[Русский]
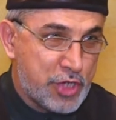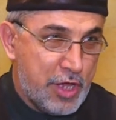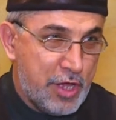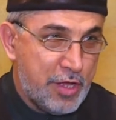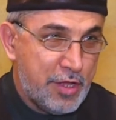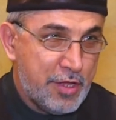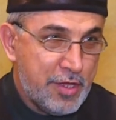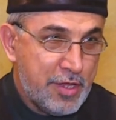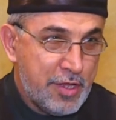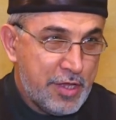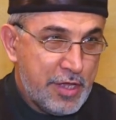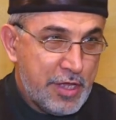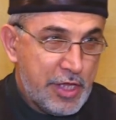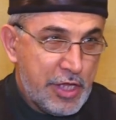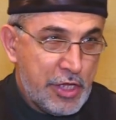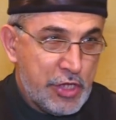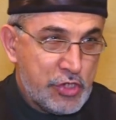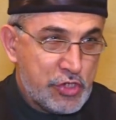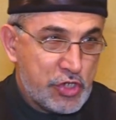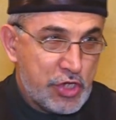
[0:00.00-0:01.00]
«А кто
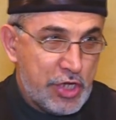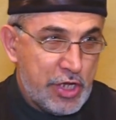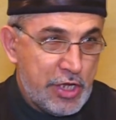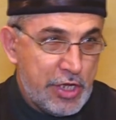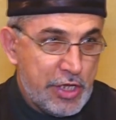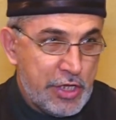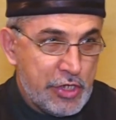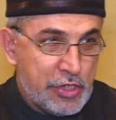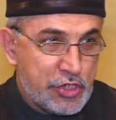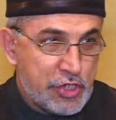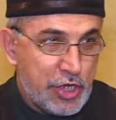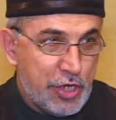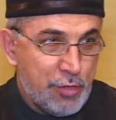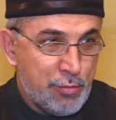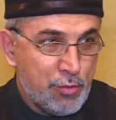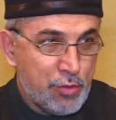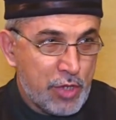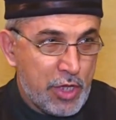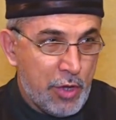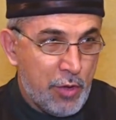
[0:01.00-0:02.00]
пренебрежительно
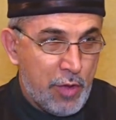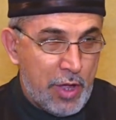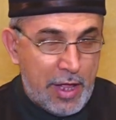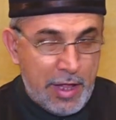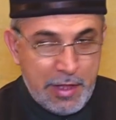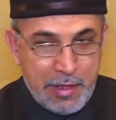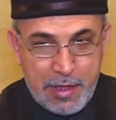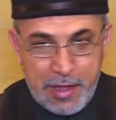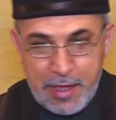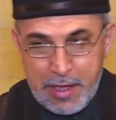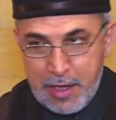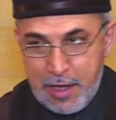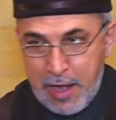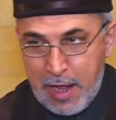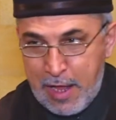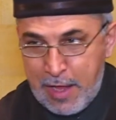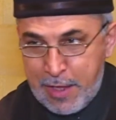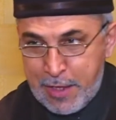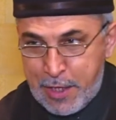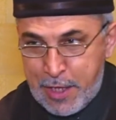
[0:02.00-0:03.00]
отворачивается от
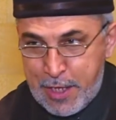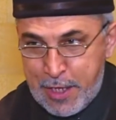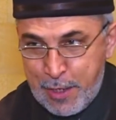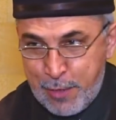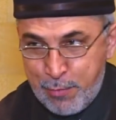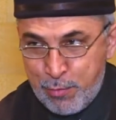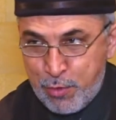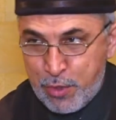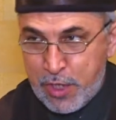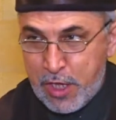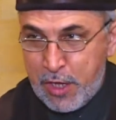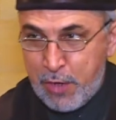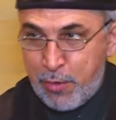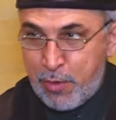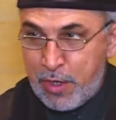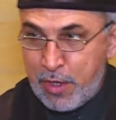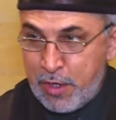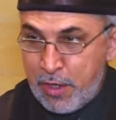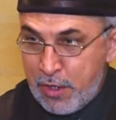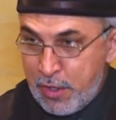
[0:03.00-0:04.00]
Корана,
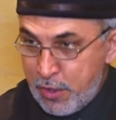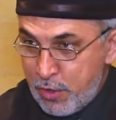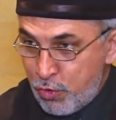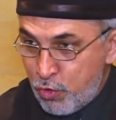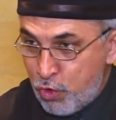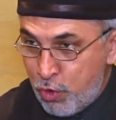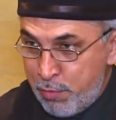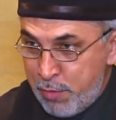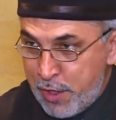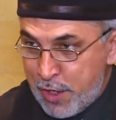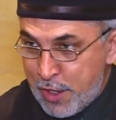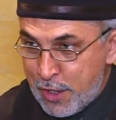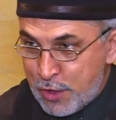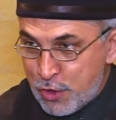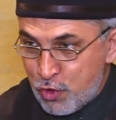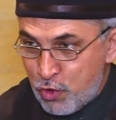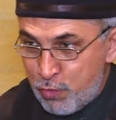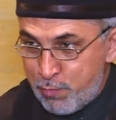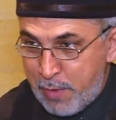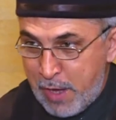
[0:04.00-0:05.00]
неспосланного
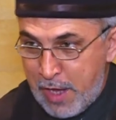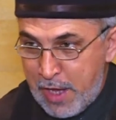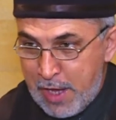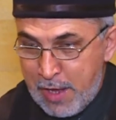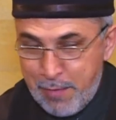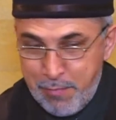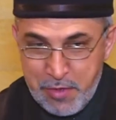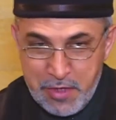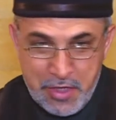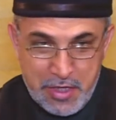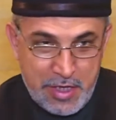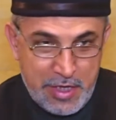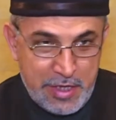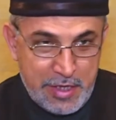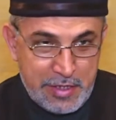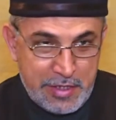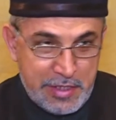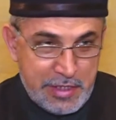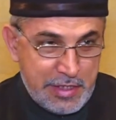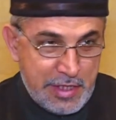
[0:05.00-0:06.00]
милостивым в напоминание
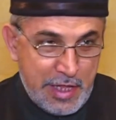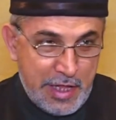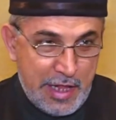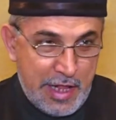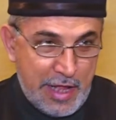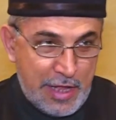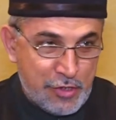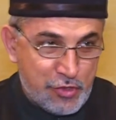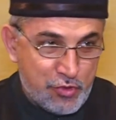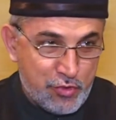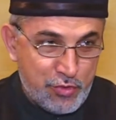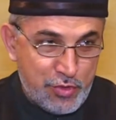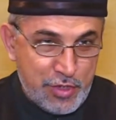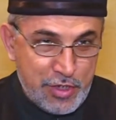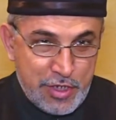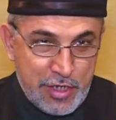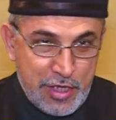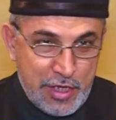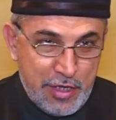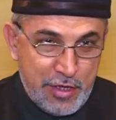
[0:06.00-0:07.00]
обитателям
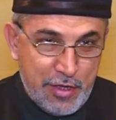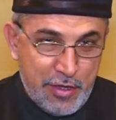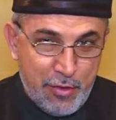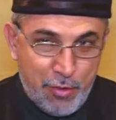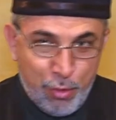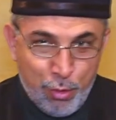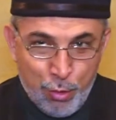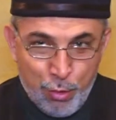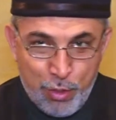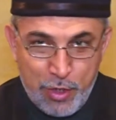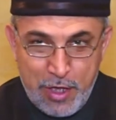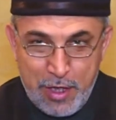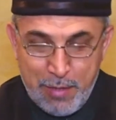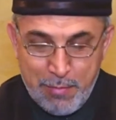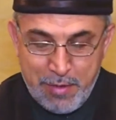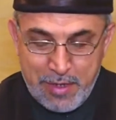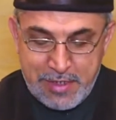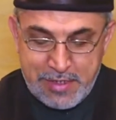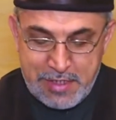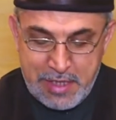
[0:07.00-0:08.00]
миров, к тому
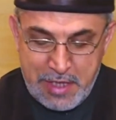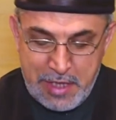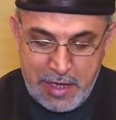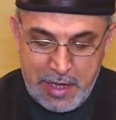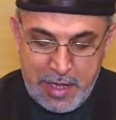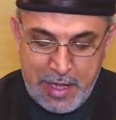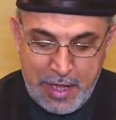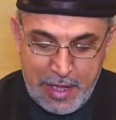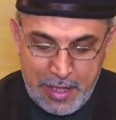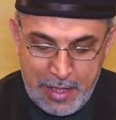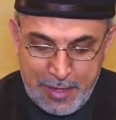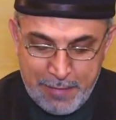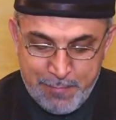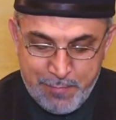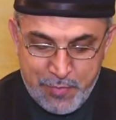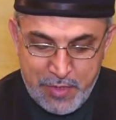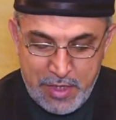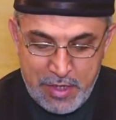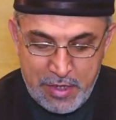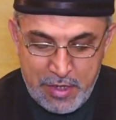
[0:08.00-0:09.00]
мы приставим
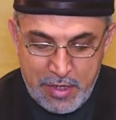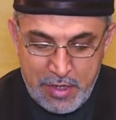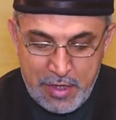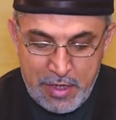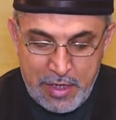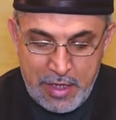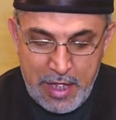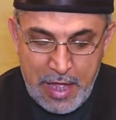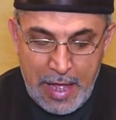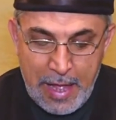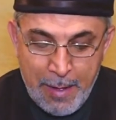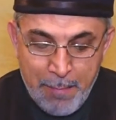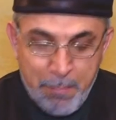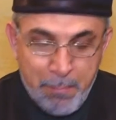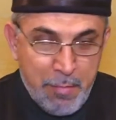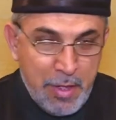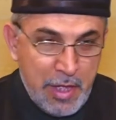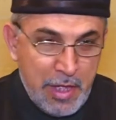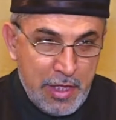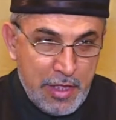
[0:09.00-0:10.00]
шайтана, который
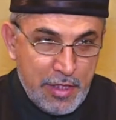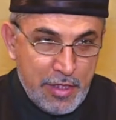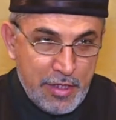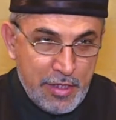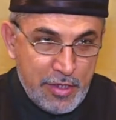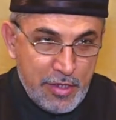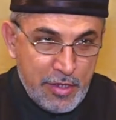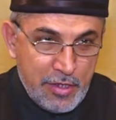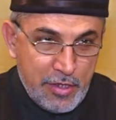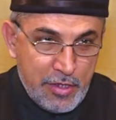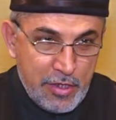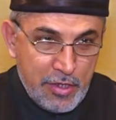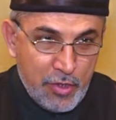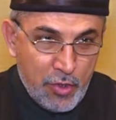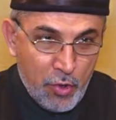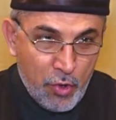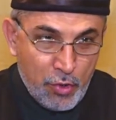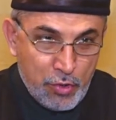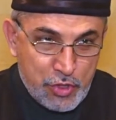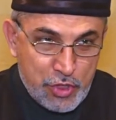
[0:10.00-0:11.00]
завладеет им
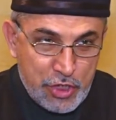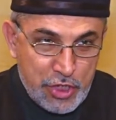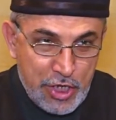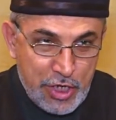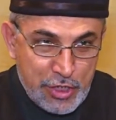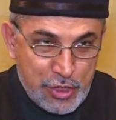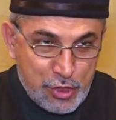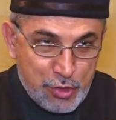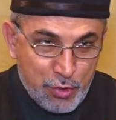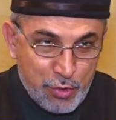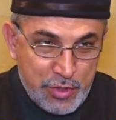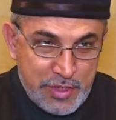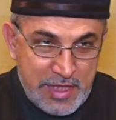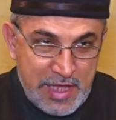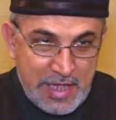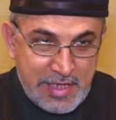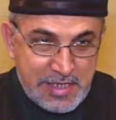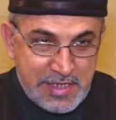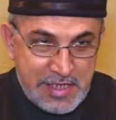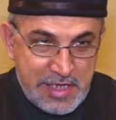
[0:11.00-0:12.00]
и будет всегда с
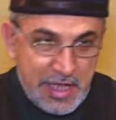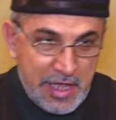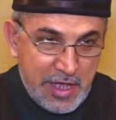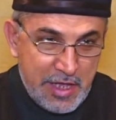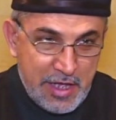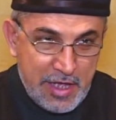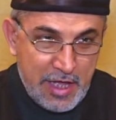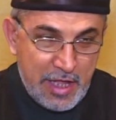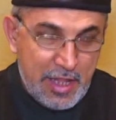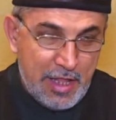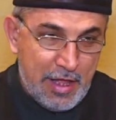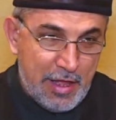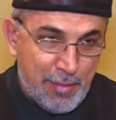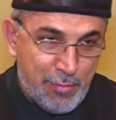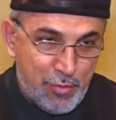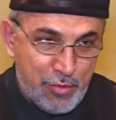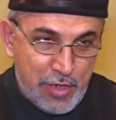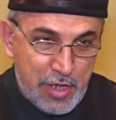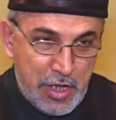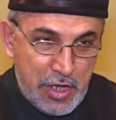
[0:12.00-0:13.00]
ним,
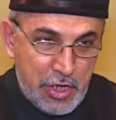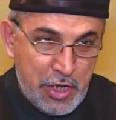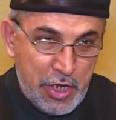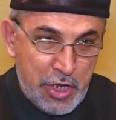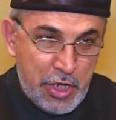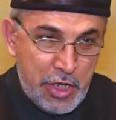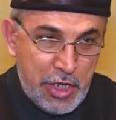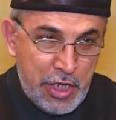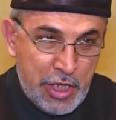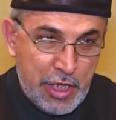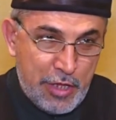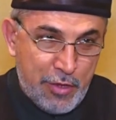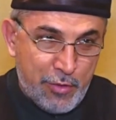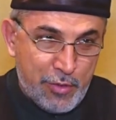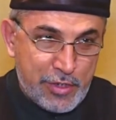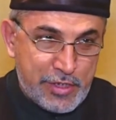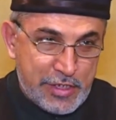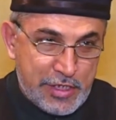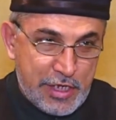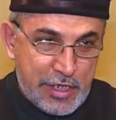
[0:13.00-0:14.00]
будет вводить его в
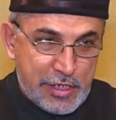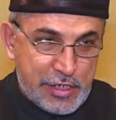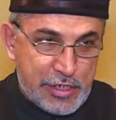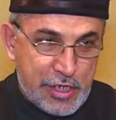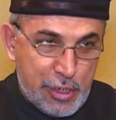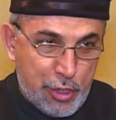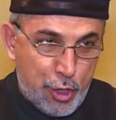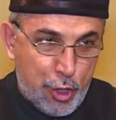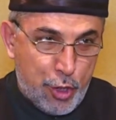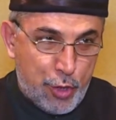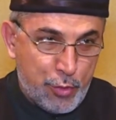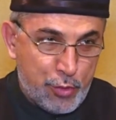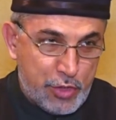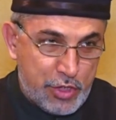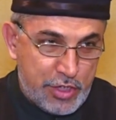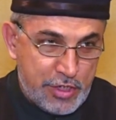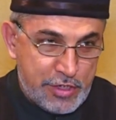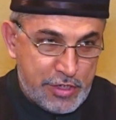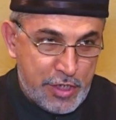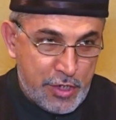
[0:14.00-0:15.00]
заблуждение и
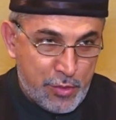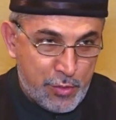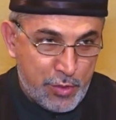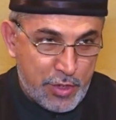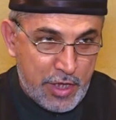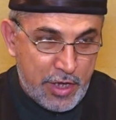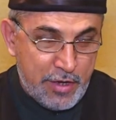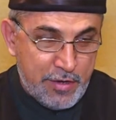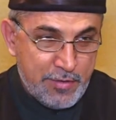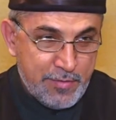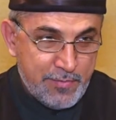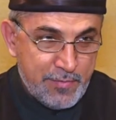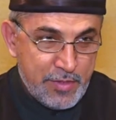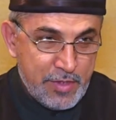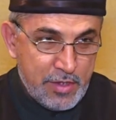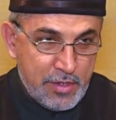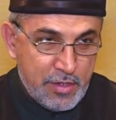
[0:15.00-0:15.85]
наущать его».